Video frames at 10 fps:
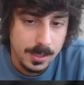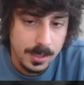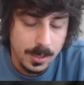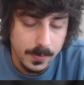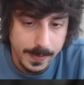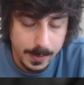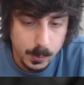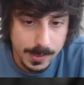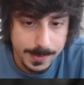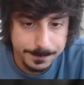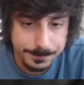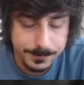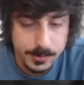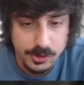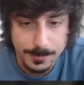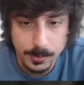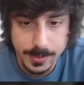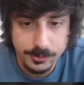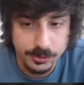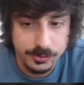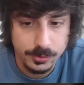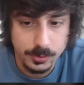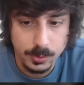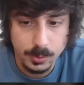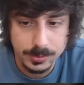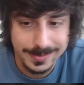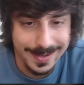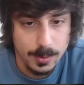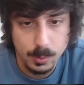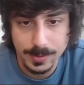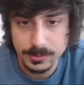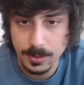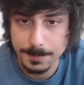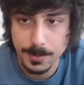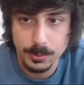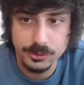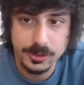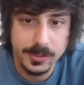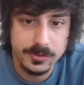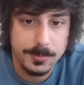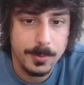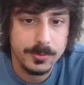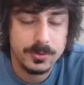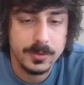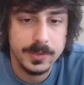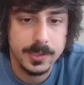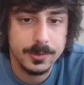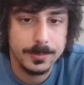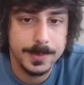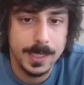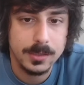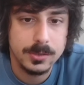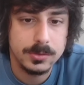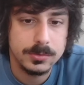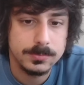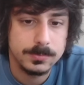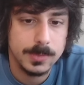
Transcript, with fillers: Ok, qua diciamo che ci sono tre o quattro approcci che si possono avere col bianco,